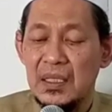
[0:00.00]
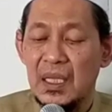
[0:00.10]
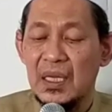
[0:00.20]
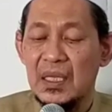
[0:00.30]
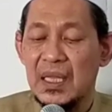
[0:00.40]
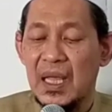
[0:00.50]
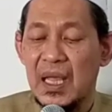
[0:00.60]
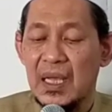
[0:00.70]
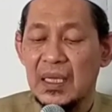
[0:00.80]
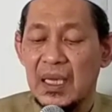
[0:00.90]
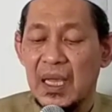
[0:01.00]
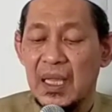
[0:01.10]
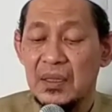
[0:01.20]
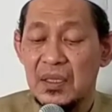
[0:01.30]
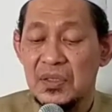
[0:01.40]
nyeritakake
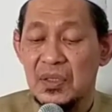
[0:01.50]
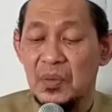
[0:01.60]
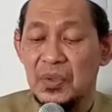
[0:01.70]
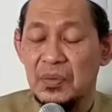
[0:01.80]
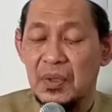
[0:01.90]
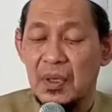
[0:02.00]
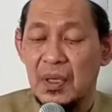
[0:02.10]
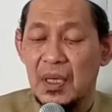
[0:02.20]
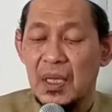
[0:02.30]
hadis sapa wong